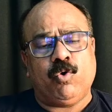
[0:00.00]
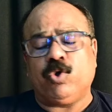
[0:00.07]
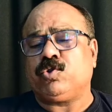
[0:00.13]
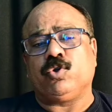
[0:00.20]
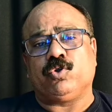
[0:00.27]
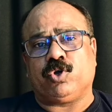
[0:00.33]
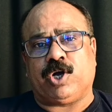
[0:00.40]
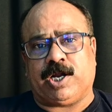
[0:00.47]

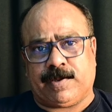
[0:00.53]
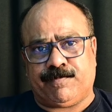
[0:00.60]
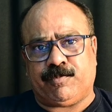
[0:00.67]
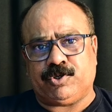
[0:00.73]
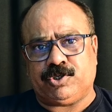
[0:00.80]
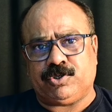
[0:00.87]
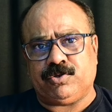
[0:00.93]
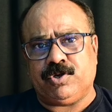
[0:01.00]
অত্যন্ত খারাপ
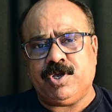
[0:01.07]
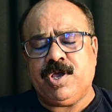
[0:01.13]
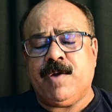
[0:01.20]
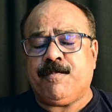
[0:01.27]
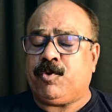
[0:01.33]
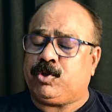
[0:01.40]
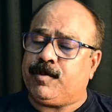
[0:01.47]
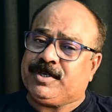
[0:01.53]
পরিস্থিতি
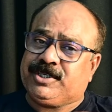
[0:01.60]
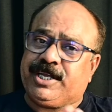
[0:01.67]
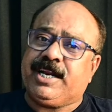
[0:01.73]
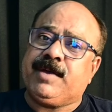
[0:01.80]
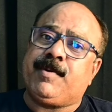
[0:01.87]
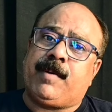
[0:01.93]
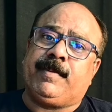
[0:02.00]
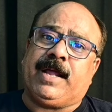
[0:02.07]
প্রথমে জেনে
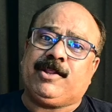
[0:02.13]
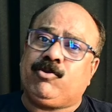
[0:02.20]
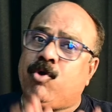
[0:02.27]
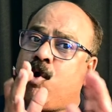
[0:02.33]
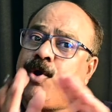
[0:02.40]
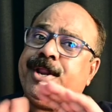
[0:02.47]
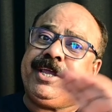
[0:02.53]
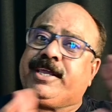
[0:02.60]
নেব আমরা
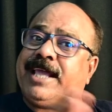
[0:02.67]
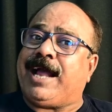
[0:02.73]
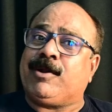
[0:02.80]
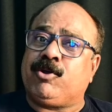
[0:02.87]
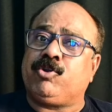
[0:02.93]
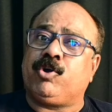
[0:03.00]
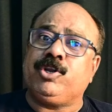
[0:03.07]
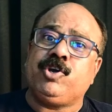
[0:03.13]
ধনী কেন
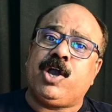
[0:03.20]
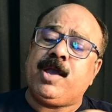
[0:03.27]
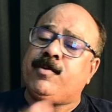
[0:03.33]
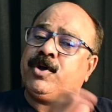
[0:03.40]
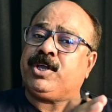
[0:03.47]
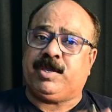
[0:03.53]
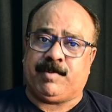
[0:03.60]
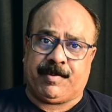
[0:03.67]
ধনী হয়
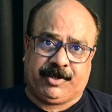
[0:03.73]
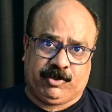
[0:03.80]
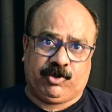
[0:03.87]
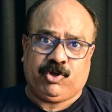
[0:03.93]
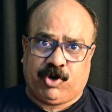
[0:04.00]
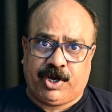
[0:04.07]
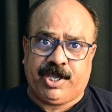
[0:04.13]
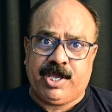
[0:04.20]
এবং কীভাবে
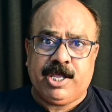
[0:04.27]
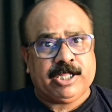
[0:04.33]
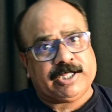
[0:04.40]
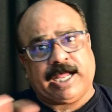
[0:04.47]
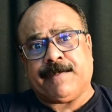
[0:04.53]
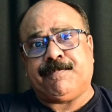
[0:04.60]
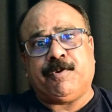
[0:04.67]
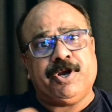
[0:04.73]
ধনী হয়
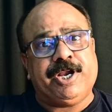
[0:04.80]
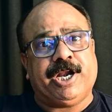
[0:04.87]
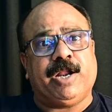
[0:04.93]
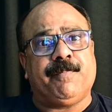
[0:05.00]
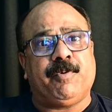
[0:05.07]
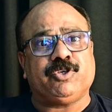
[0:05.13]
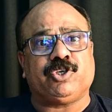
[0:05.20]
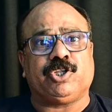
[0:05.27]
তারপর
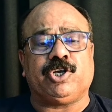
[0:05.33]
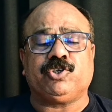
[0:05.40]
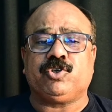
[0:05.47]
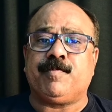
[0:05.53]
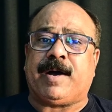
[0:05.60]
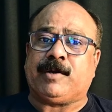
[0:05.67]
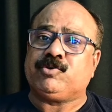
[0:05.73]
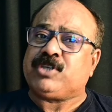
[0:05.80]
নিরানব্বই শতাংশ
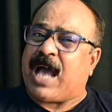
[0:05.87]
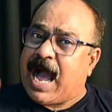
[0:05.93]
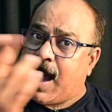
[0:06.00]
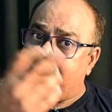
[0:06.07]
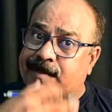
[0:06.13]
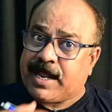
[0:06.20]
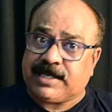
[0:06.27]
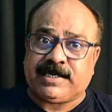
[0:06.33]
মানুষ
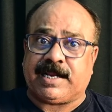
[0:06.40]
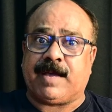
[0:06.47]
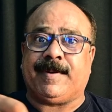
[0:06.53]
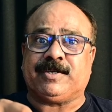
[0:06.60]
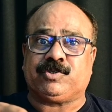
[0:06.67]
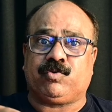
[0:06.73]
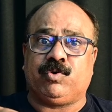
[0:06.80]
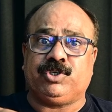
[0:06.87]
আমরা যারা
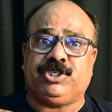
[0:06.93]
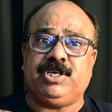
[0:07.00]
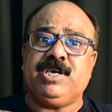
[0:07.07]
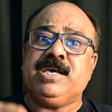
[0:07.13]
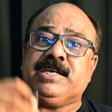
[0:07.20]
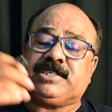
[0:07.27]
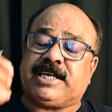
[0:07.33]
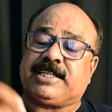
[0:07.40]
বাস করছি
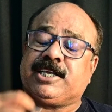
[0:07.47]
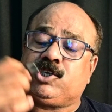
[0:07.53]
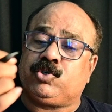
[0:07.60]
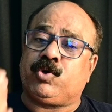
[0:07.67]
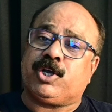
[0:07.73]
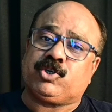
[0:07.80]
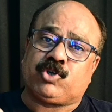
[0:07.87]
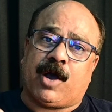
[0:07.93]
যাদের
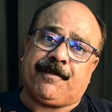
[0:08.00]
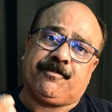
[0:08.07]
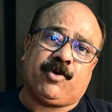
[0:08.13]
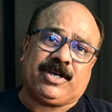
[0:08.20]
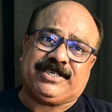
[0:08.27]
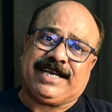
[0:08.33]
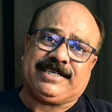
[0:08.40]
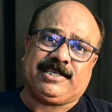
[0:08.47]
চোখে স্বপ্ন
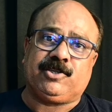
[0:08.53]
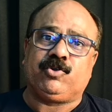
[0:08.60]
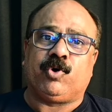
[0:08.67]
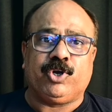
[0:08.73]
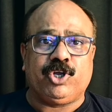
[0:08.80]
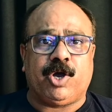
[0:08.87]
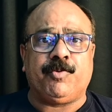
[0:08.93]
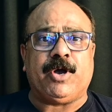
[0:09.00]
আছে একদিন
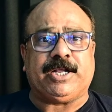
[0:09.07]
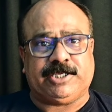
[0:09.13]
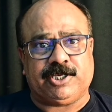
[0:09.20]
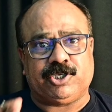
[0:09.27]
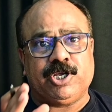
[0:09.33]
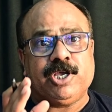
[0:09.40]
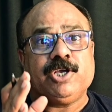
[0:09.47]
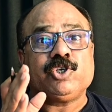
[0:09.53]
ধনী হব
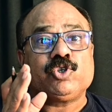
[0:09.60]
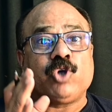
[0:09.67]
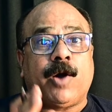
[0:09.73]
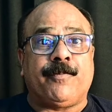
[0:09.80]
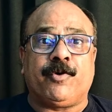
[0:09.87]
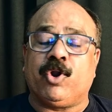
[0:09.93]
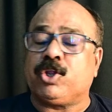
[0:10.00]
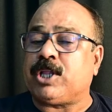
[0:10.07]
একদিন
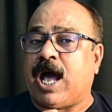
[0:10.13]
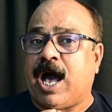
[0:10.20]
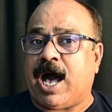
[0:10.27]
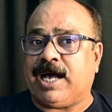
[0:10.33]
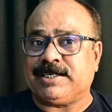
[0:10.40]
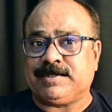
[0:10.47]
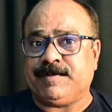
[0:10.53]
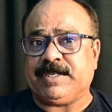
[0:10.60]
সফলতা
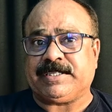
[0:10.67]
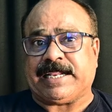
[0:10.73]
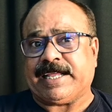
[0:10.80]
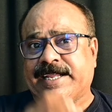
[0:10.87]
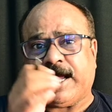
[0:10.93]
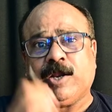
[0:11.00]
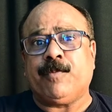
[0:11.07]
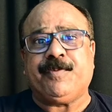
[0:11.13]
আসবে তারা
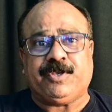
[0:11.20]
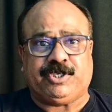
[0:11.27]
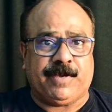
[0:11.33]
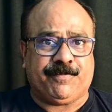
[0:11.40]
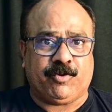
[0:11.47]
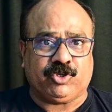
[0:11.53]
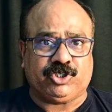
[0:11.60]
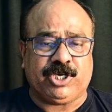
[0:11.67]
কেন পিছিয়ে
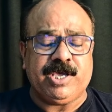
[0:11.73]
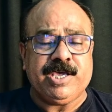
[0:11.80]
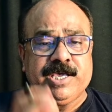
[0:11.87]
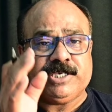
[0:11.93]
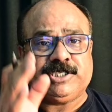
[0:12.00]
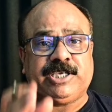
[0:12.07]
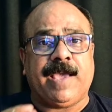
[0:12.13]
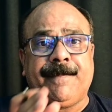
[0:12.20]
পড়ছে
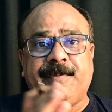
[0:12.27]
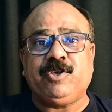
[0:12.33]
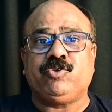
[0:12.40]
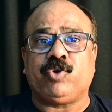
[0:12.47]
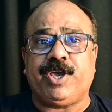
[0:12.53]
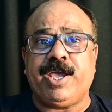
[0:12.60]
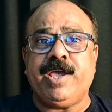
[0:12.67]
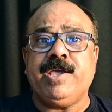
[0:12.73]
সে
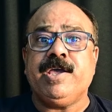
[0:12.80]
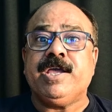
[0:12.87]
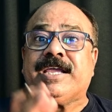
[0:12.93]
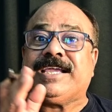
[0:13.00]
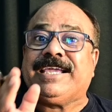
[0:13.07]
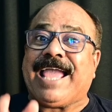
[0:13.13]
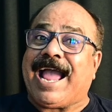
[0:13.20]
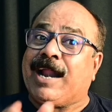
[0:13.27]
বিষয়ে
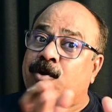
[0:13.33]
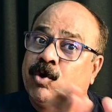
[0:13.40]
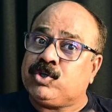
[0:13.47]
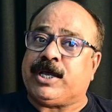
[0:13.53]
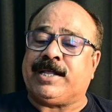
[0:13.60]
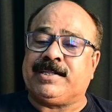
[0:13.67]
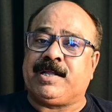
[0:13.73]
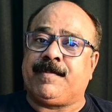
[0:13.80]
কেন
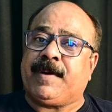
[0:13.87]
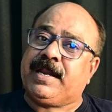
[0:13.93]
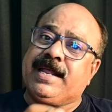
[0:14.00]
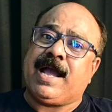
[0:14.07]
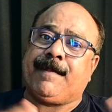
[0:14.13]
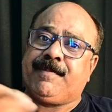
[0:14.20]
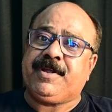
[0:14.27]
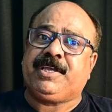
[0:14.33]
জানতে পারলে
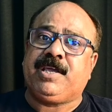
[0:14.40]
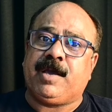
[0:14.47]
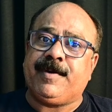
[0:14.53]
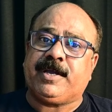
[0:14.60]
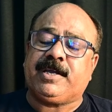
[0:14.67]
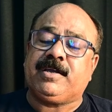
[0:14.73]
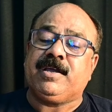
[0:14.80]
আপনি কীভাবে